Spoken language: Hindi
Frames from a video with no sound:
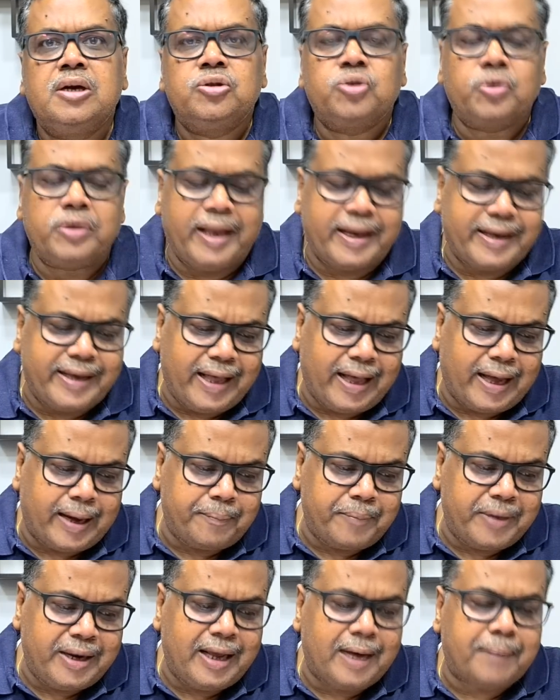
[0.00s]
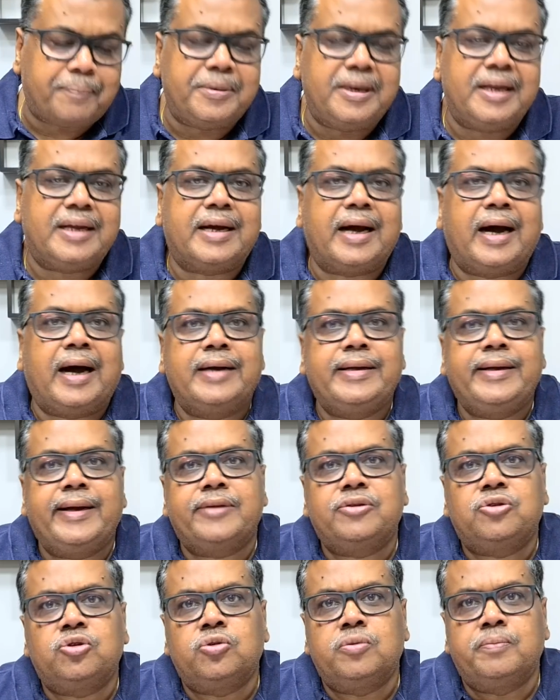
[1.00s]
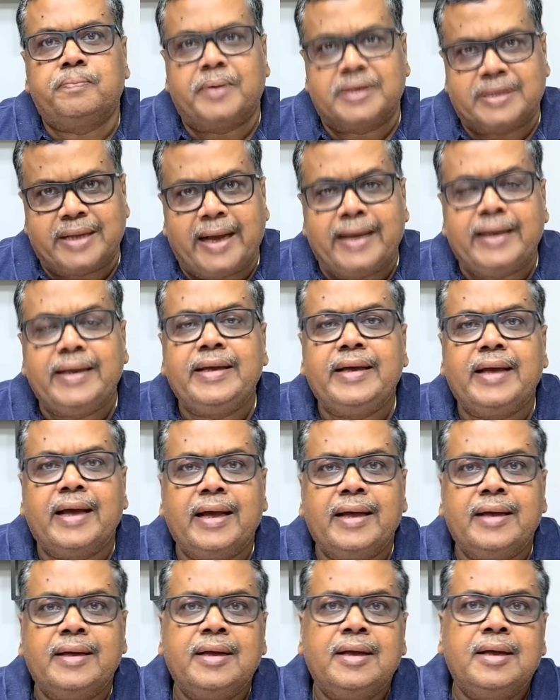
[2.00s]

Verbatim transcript: तो देखिए हमने अपनी कहानियां तो बताई ही हैं